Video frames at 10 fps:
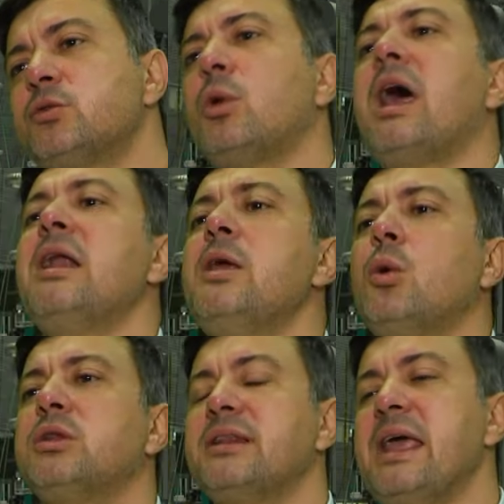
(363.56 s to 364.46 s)
dolaylı
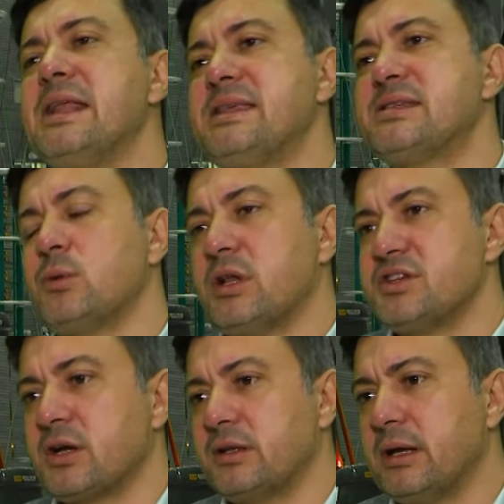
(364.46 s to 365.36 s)
yoldan da etkisi
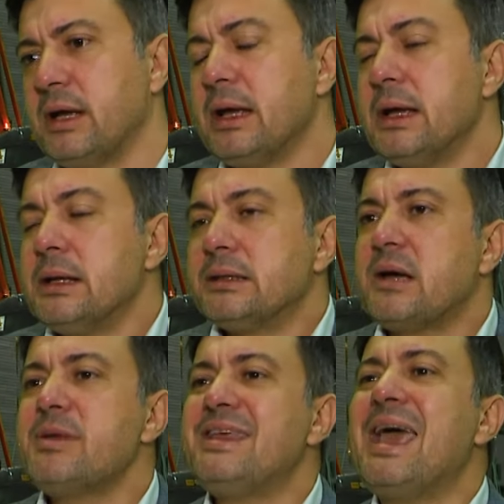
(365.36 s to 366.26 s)
olacak.
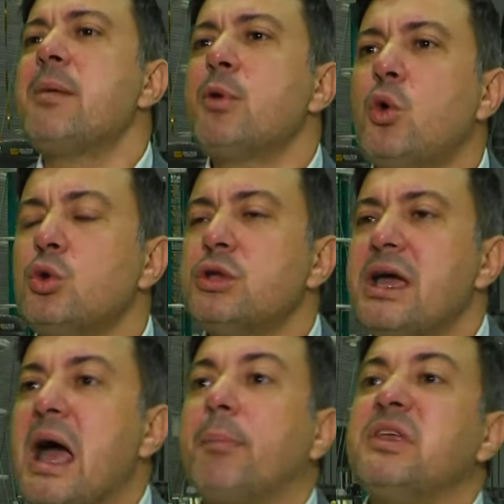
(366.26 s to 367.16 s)
Tabii diğer bir konu da
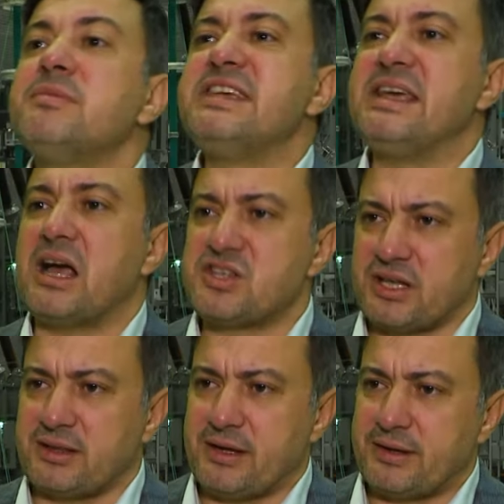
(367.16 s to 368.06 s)
yaptığımız
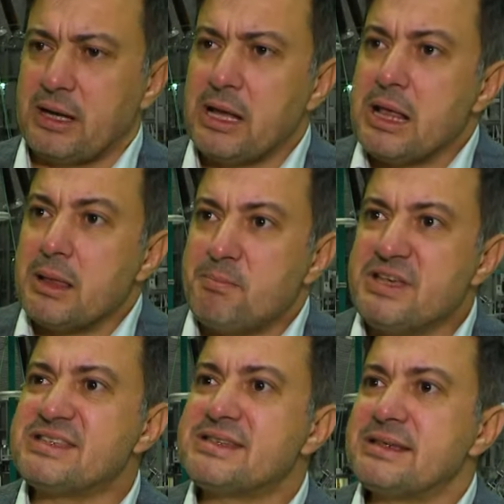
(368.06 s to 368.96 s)
ihracatlar.
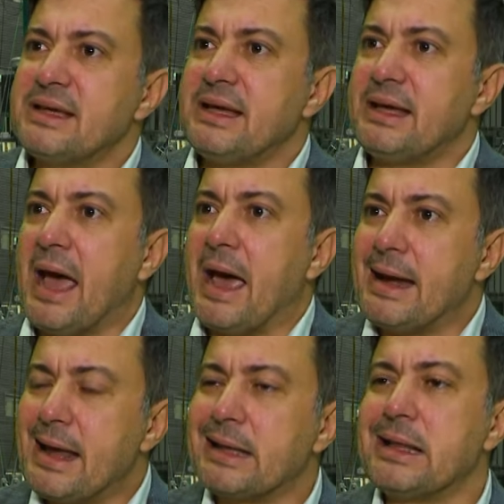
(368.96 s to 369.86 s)
Biz e, her
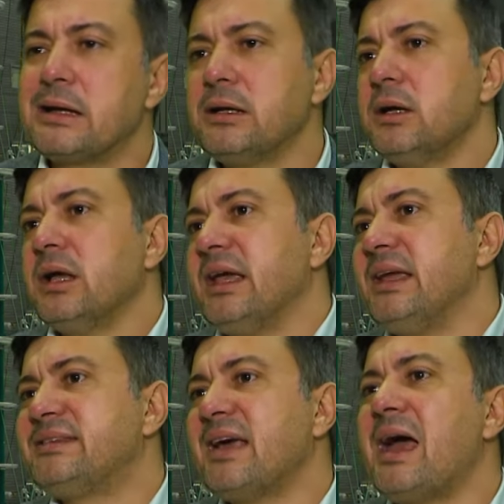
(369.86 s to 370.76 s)
ne kadar
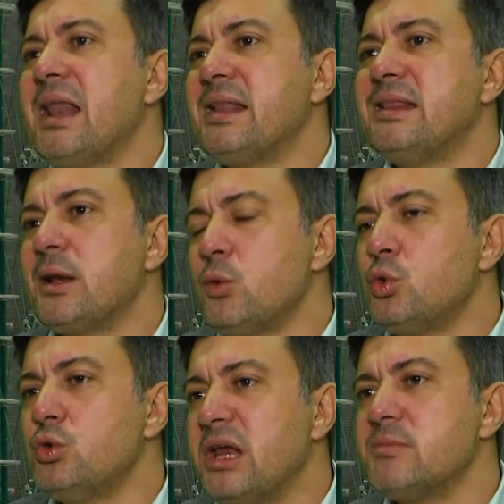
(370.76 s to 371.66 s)
ithal edilen
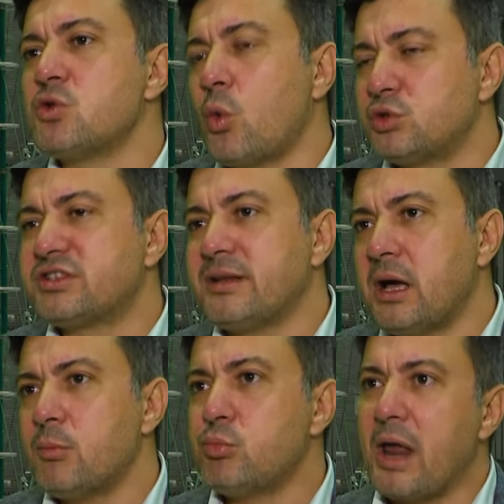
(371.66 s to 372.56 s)
ürünlerimiz olsa
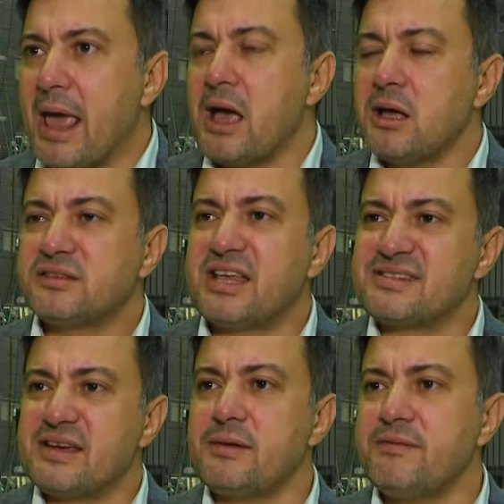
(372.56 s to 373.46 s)
da buraya
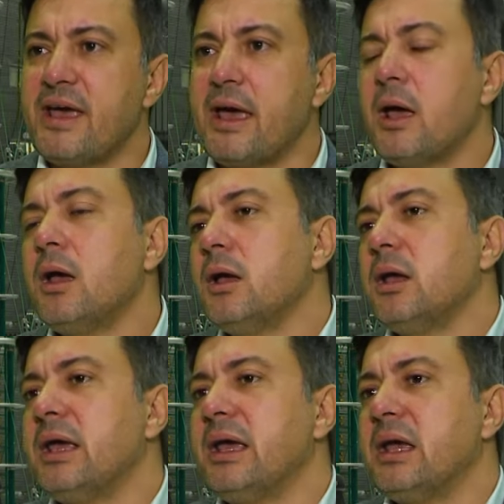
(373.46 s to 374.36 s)
tasarım ve
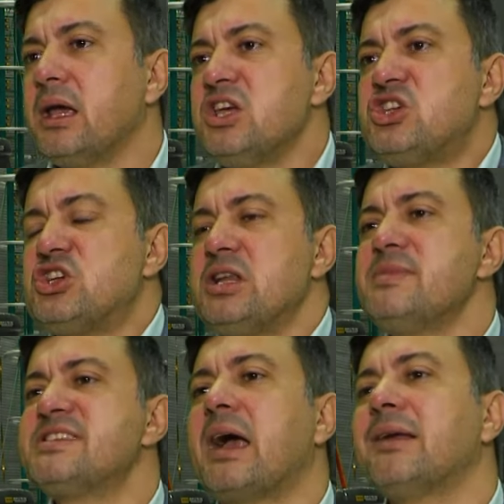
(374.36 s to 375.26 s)
e,
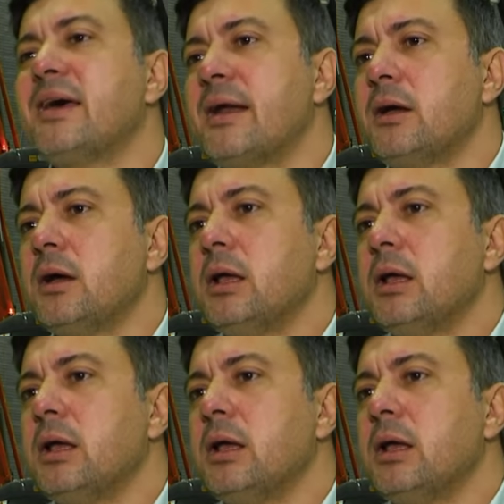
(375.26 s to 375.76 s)
işçiliğimizi katarak